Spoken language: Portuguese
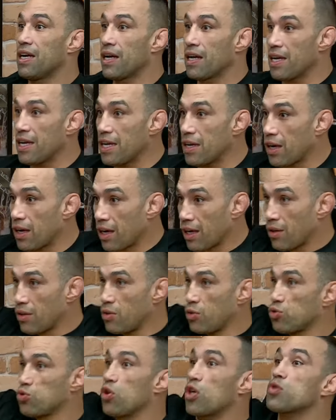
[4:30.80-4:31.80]
E
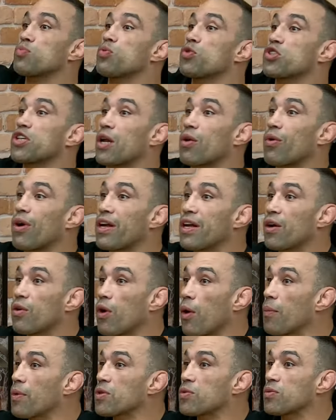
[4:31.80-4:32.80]
os dois puxaram o canhão ao
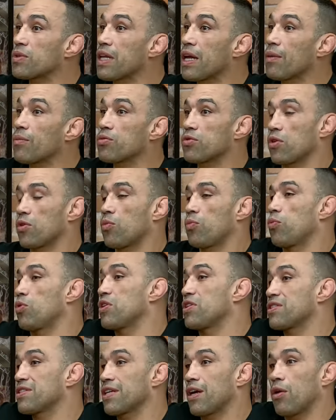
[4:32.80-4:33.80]
mesmo Ai. tempo, só que o
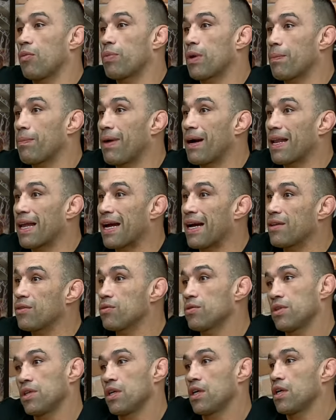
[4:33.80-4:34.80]
policial preparado
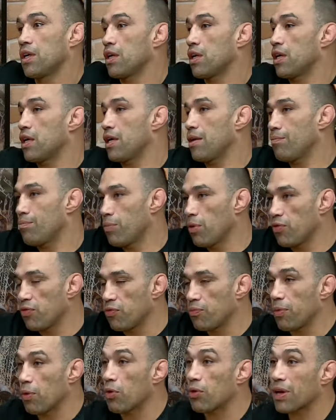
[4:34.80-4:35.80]
e buf,
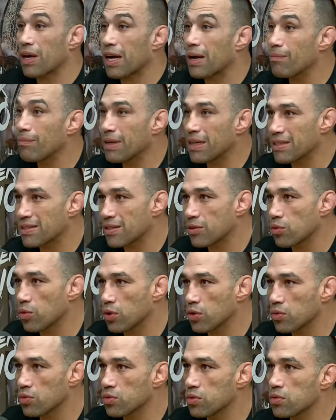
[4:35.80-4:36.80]
pegou na cabeça do
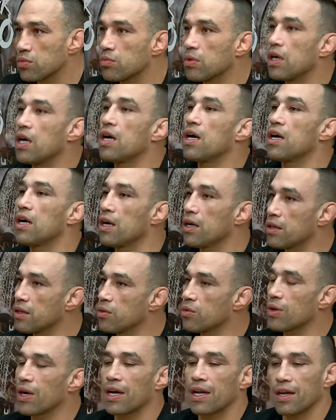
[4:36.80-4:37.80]
outro. Uhum, e o
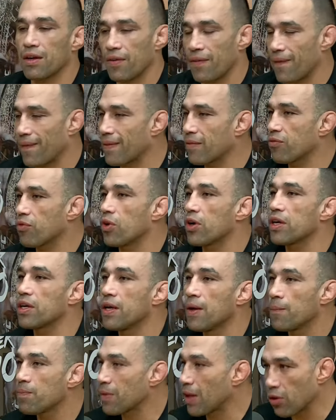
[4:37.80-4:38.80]
cara foi.
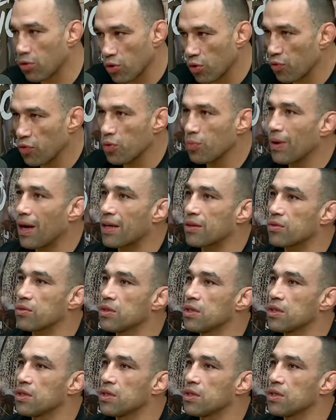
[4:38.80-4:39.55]
Tem tudo filmado